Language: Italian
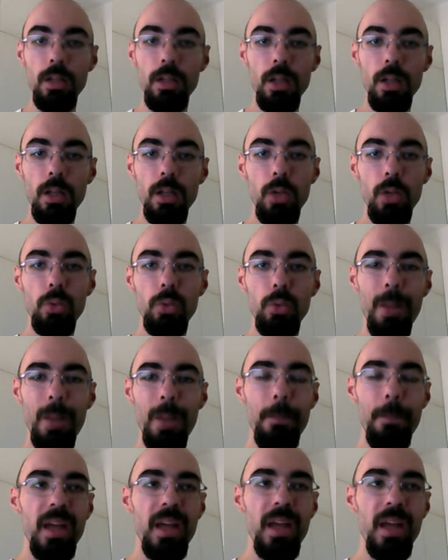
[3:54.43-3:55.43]
Una
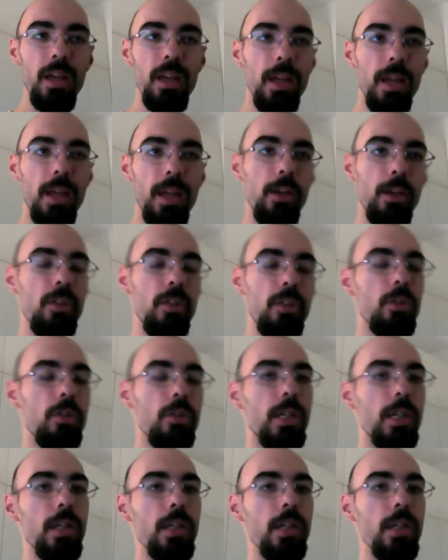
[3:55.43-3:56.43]
pecca che ho riscontrato
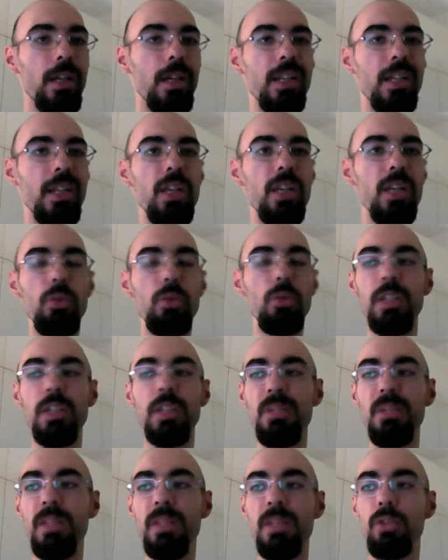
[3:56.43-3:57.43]
è che negli
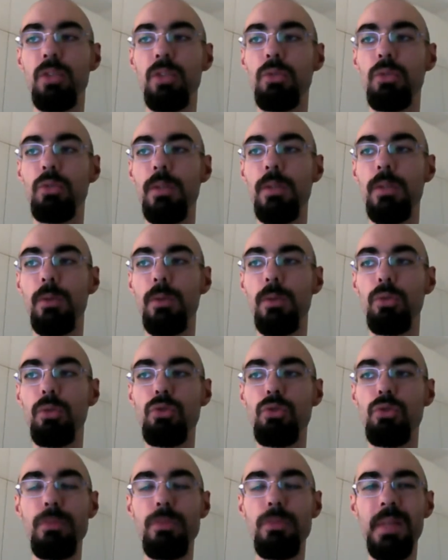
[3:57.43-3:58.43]
ultimi due
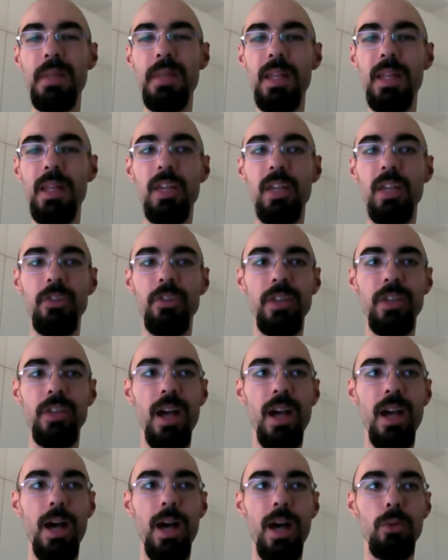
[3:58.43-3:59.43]
volumi sia
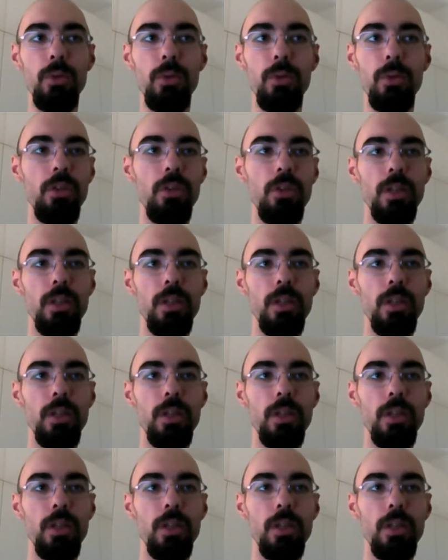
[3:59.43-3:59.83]
una sorta